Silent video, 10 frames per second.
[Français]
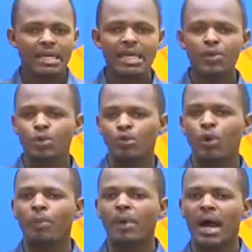qu'ils ne
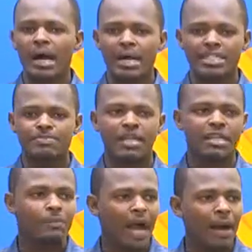devront pas
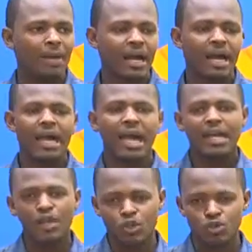respecter par après
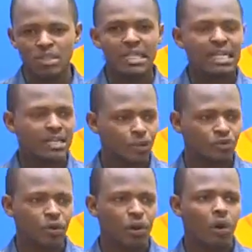et ensuite ils
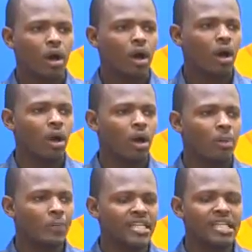devront euh,
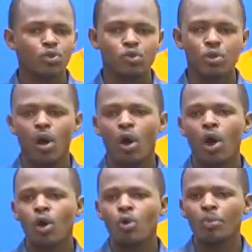payer justement
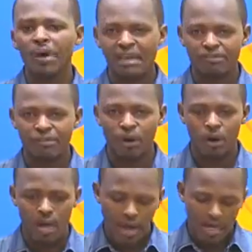le prix
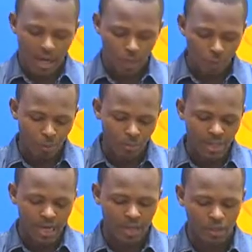fort. La grande
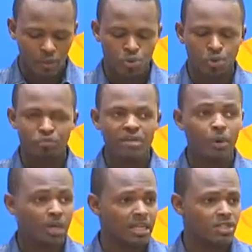première de ce film
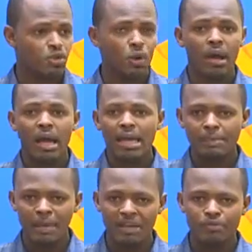en question
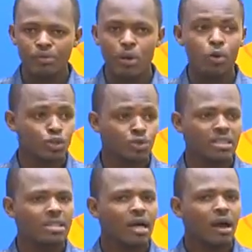est prévue euh, le
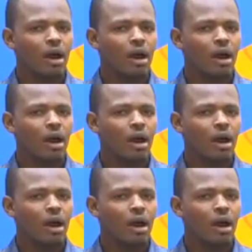jeudi